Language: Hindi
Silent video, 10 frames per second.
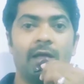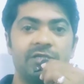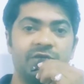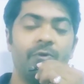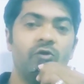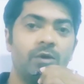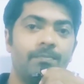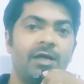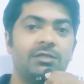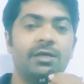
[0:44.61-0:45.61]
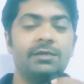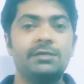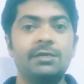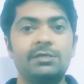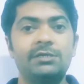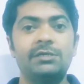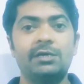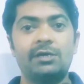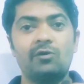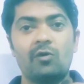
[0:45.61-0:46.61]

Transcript: आज की वीडियो में हम बात करेंगे कि एक